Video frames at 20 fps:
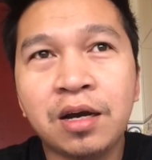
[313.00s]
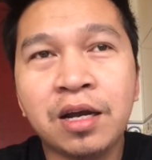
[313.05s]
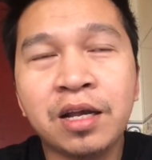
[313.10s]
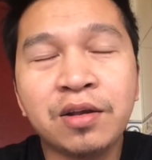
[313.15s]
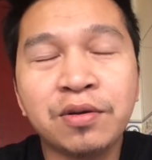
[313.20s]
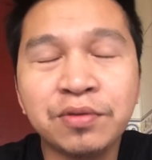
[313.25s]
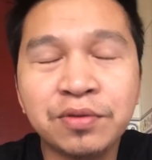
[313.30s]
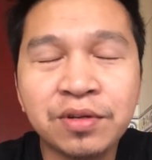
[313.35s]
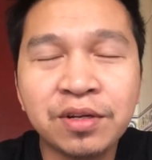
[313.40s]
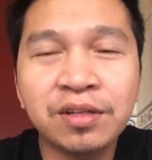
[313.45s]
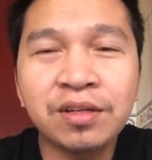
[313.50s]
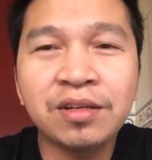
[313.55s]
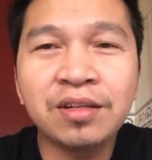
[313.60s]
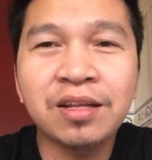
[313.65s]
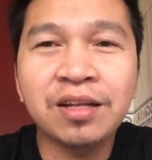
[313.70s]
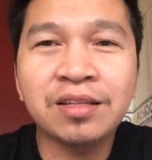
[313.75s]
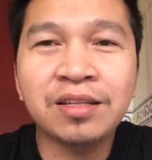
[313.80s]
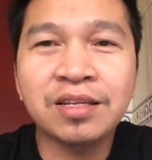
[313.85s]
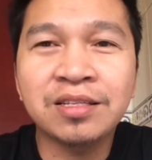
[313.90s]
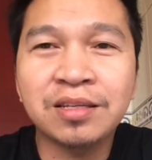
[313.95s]
I consider
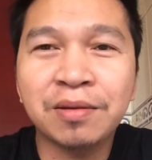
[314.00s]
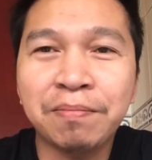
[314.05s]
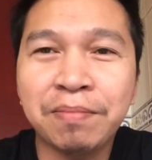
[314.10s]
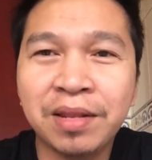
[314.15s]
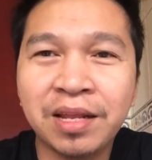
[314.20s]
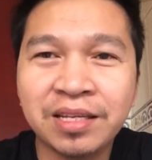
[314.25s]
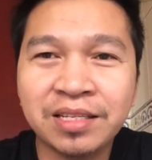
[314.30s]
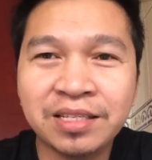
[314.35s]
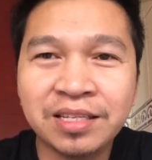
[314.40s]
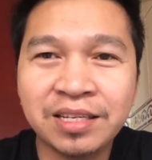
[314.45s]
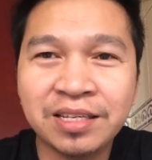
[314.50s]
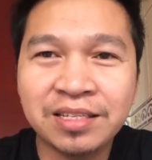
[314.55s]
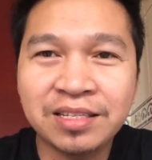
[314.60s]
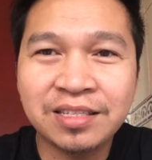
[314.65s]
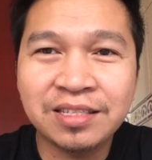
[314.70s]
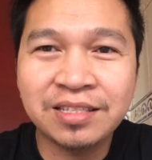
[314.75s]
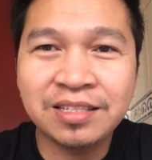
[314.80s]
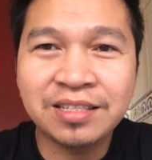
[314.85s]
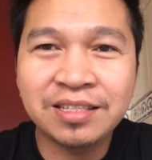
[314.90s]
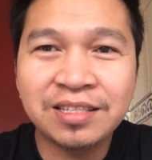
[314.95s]
that as a
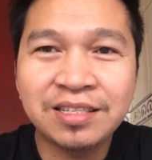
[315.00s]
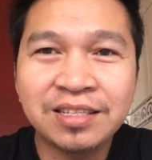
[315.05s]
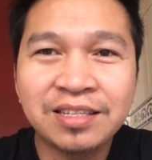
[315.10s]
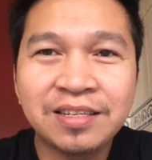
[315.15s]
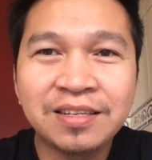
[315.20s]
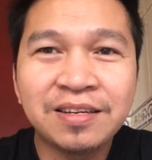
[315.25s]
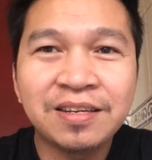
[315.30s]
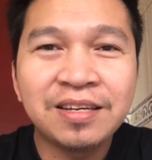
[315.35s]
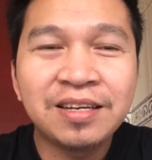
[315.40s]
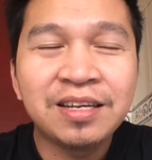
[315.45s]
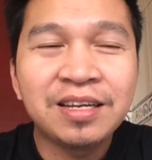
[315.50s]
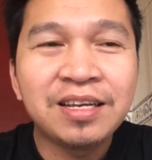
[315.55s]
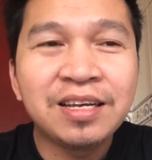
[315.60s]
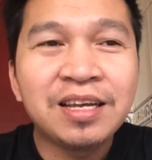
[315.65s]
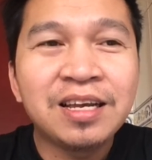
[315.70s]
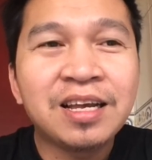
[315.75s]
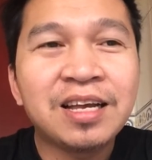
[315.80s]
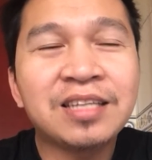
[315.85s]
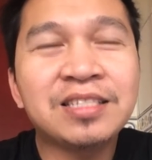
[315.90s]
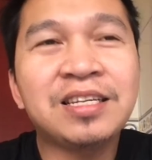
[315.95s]
blessings.
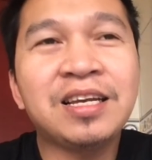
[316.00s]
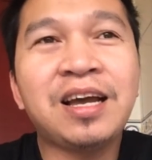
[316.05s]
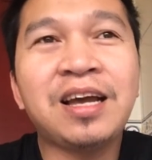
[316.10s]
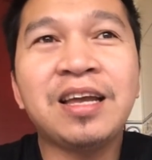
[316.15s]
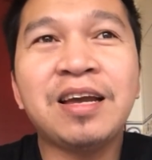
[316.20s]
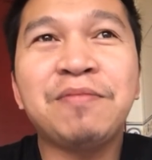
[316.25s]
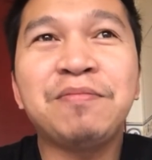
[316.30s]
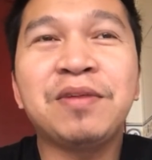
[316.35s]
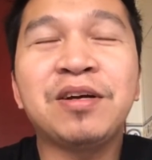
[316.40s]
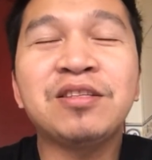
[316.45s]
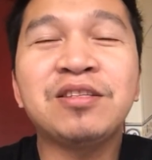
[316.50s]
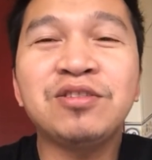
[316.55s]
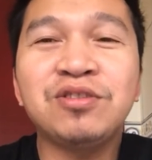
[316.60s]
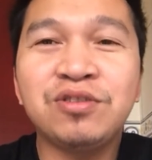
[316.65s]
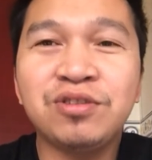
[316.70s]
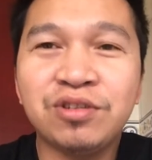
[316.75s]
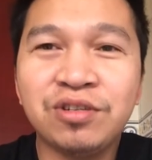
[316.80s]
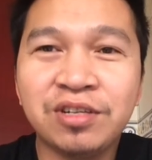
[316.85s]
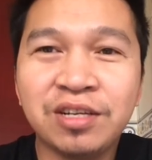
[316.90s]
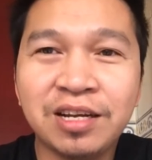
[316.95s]
Kasi I am not a
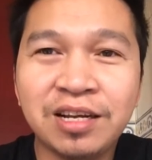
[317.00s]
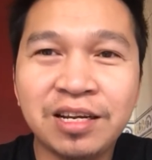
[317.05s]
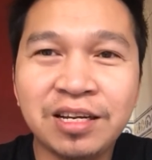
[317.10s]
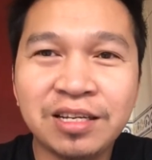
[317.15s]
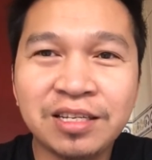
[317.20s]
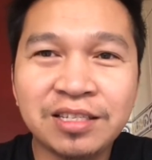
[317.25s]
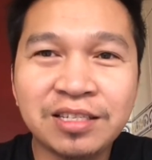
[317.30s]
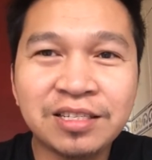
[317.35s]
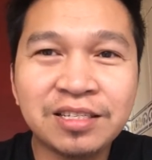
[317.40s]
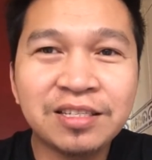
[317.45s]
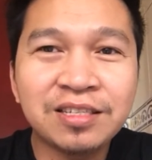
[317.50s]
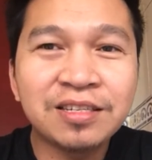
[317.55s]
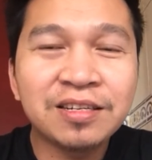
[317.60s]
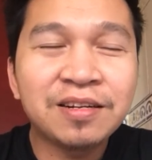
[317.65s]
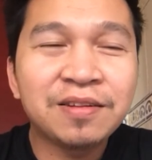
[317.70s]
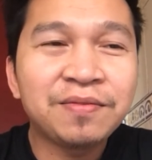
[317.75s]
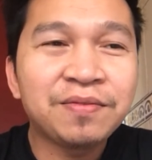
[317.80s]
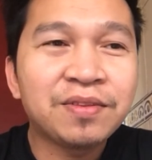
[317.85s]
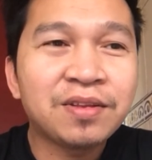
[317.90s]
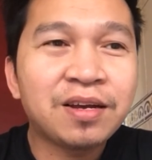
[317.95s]
journalist.
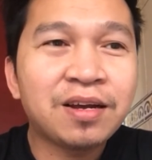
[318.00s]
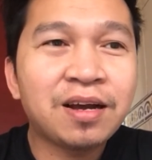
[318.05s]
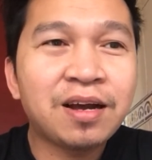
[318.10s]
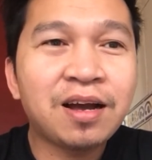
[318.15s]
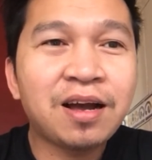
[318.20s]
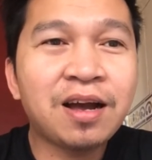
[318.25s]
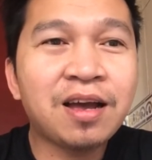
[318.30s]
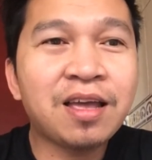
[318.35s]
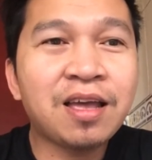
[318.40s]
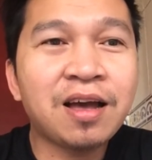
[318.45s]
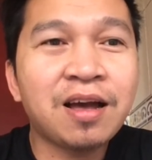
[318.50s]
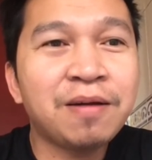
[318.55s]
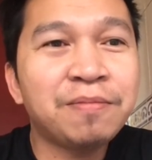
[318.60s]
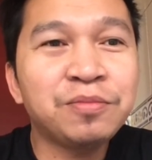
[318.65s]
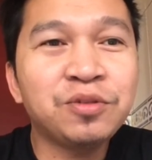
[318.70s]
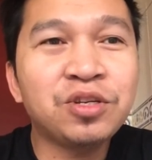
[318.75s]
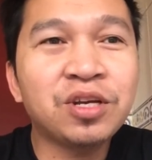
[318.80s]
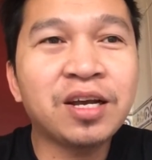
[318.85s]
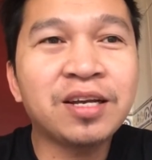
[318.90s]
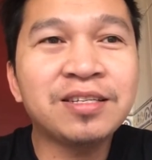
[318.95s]
I
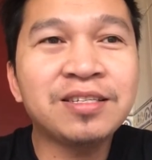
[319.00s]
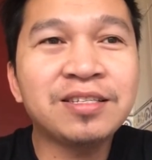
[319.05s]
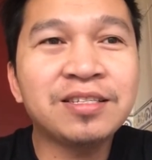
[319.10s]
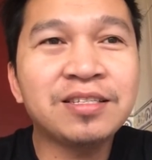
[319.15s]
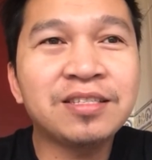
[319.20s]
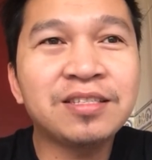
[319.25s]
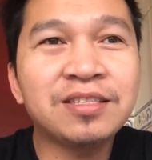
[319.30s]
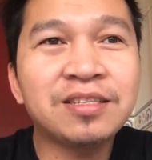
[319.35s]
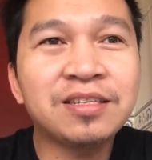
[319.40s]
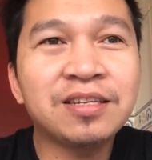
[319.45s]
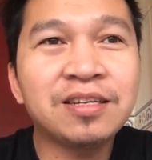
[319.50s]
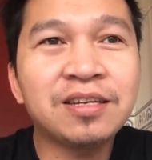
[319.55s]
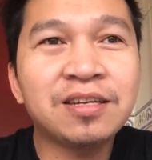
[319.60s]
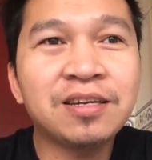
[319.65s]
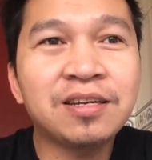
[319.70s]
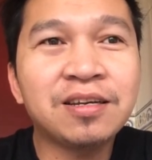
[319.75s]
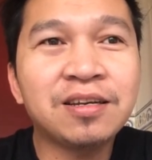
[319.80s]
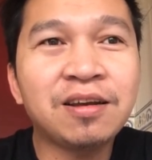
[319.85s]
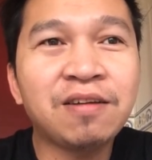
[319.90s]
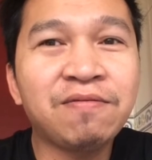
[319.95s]
am just
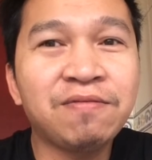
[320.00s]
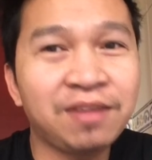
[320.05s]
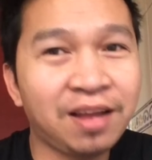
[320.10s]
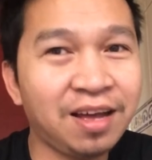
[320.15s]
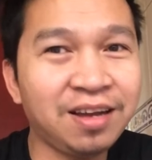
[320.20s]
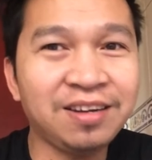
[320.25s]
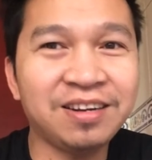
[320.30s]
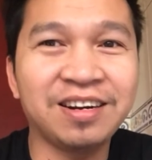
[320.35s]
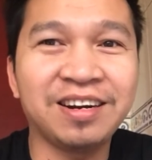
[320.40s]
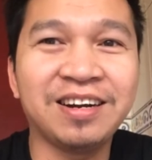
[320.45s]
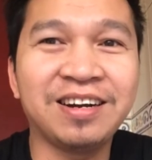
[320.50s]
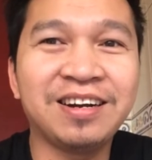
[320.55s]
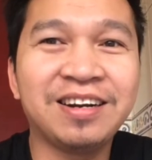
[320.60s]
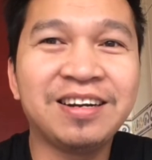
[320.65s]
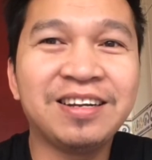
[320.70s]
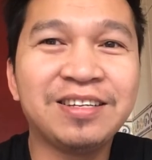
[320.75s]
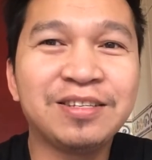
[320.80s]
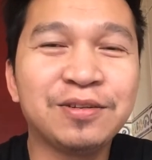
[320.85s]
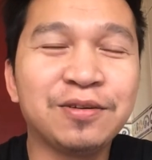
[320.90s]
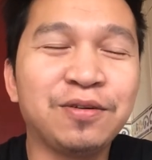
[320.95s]
a vlogger.
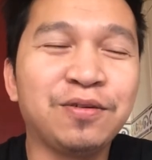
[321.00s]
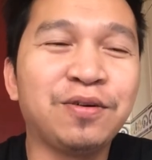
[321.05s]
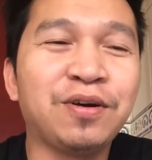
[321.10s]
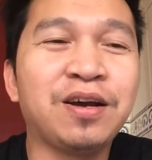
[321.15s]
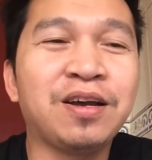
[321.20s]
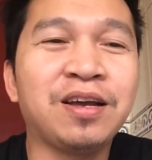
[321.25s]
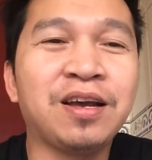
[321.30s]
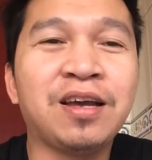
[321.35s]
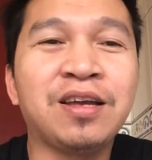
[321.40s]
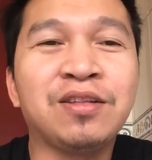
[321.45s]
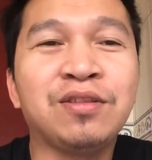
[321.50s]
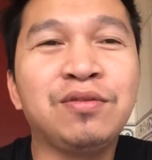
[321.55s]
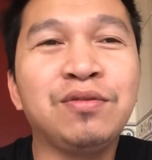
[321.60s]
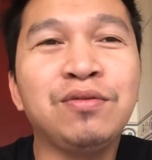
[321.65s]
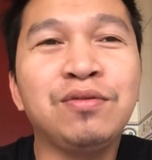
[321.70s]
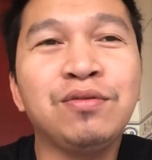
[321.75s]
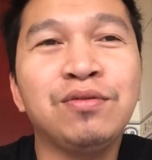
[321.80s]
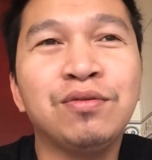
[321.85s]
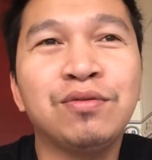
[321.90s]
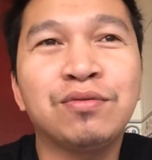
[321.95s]
So, I, I
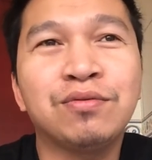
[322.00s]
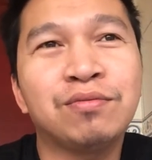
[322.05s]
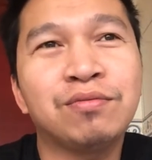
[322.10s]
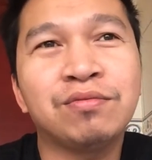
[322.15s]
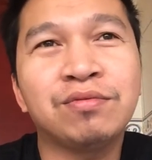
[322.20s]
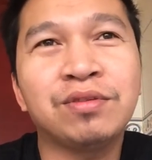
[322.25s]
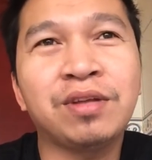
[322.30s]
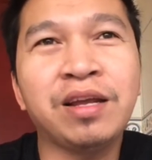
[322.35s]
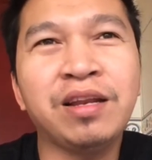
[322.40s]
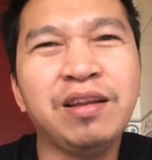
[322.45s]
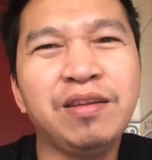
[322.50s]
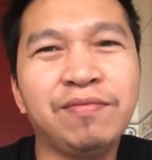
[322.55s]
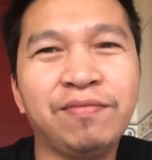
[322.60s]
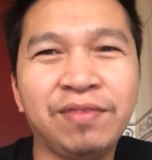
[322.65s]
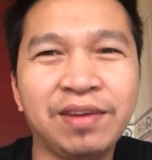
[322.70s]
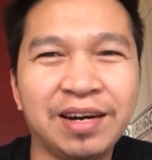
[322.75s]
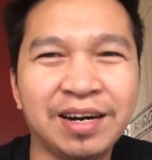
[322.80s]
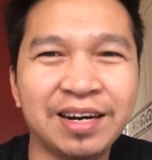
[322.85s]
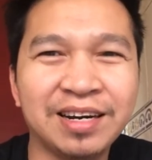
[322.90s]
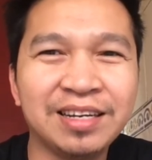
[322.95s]
do daily
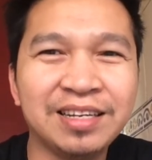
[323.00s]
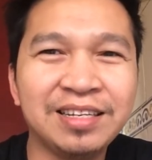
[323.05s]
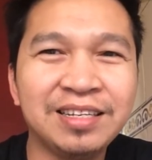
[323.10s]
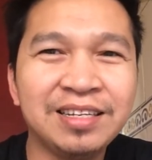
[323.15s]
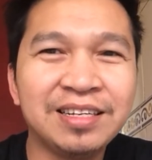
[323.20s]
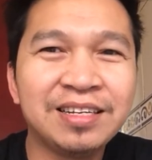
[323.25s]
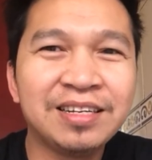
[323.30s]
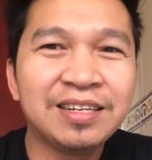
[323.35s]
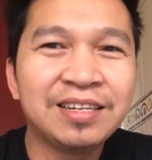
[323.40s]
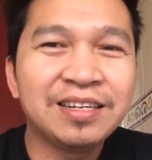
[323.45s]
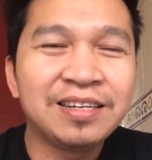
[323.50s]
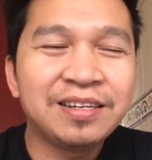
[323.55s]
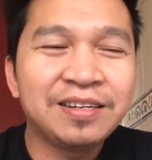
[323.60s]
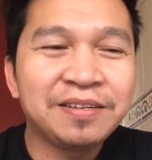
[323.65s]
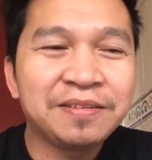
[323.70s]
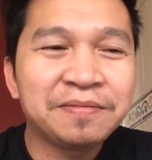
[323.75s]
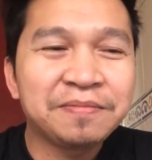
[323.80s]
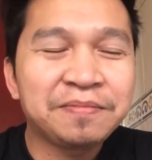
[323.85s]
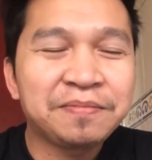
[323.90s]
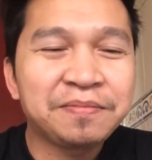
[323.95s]
vlog.
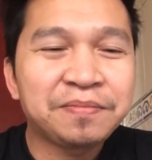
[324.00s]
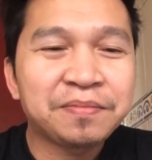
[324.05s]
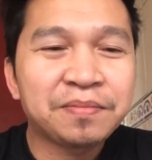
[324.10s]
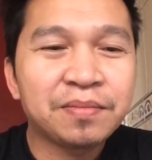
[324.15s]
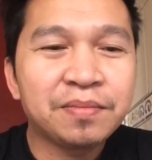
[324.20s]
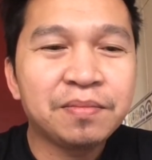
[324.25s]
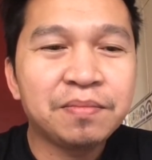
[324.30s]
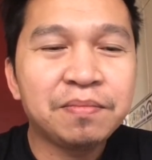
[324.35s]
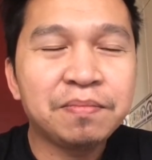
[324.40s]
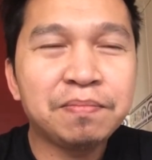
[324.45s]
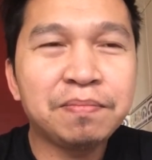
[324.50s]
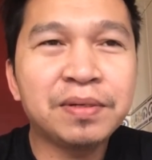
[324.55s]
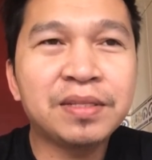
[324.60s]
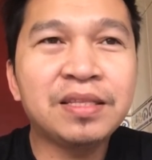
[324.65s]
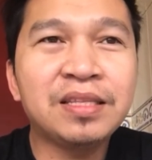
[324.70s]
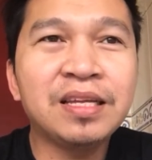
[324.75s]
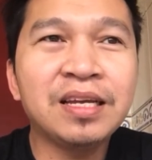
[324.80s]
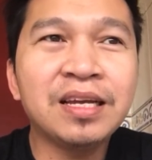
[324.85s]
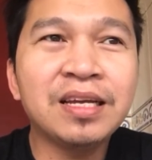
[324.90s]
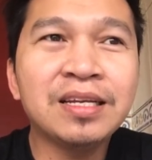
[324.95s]

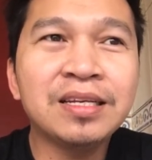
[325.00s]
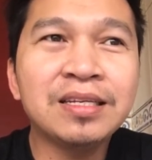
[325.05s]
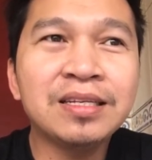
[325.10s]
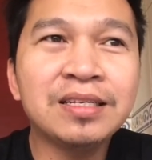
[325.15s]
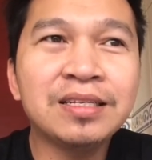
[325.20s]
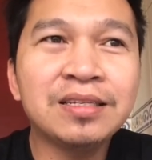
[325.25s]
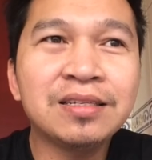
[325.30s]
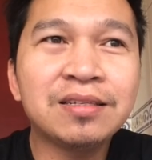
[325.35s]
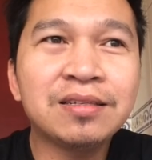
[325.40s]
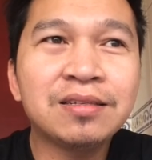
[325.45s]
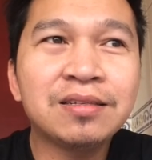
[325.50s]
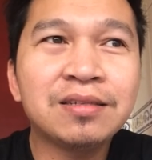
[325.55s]
But then,